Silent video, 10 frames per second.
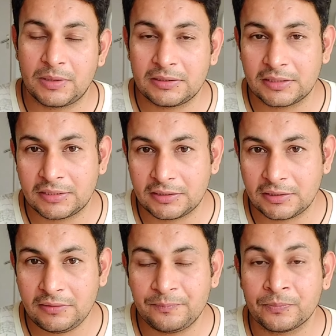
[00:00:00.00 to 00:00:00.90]
मैट नहीं
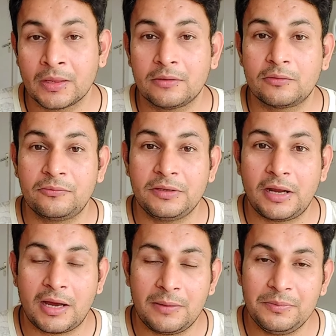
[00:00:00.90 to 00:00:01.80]
है तो फिर
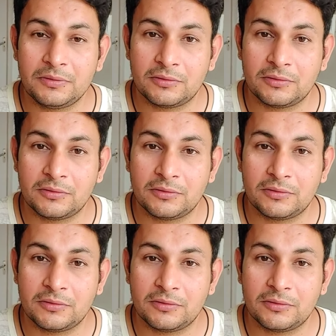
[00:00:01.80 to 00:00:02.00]
आप